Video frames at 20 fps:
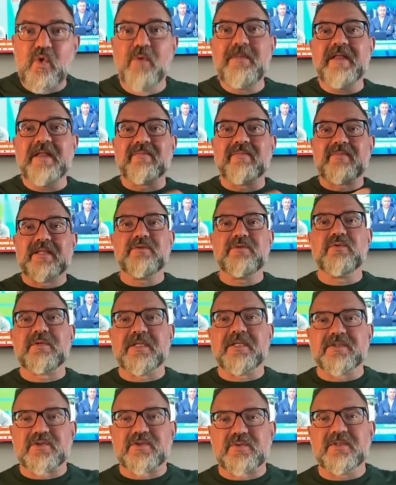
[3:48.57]

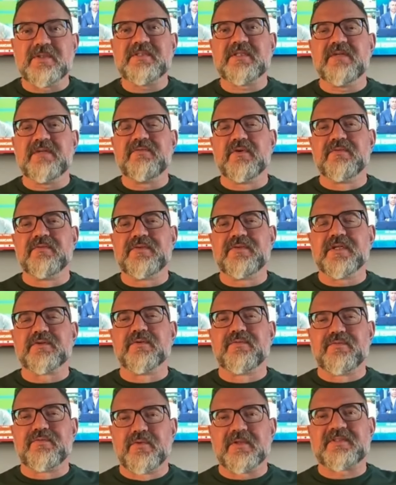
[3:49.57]
comentando questões
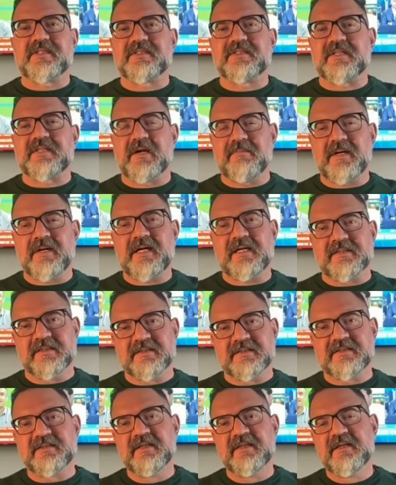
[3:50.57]
envolvendo Forças
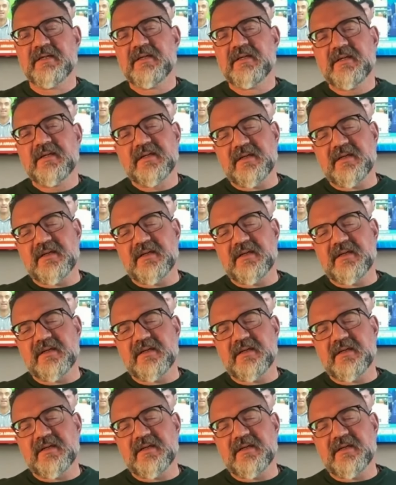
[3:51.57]
Armadas,